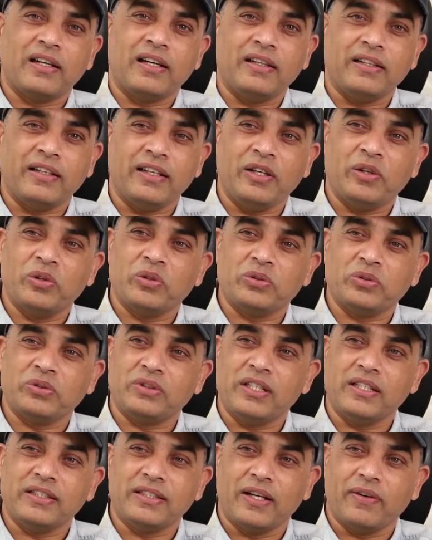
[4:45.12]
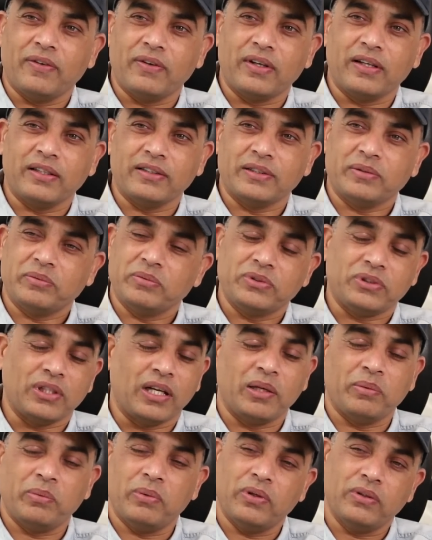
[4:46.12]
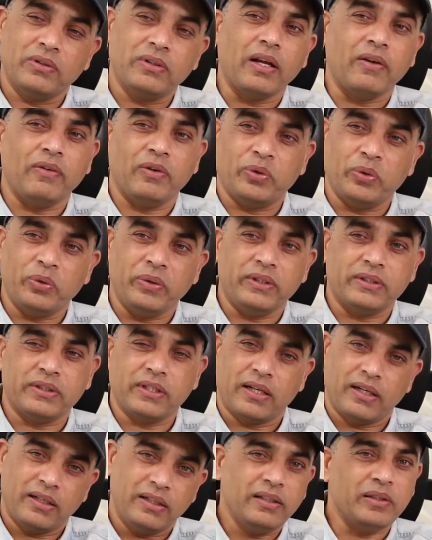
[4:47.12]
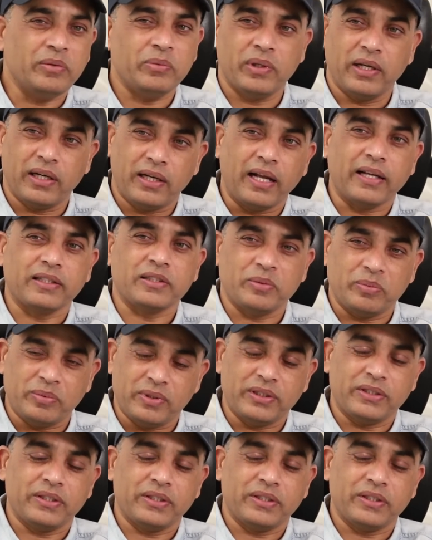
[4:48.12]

గారు లాంటి హీరోతో చేసే అవకాశం చాలా బాగుంది ఐ విల్ డూ ఇట్ సార్ అని ఇమీడియట్లీ యాక్సెప్ట్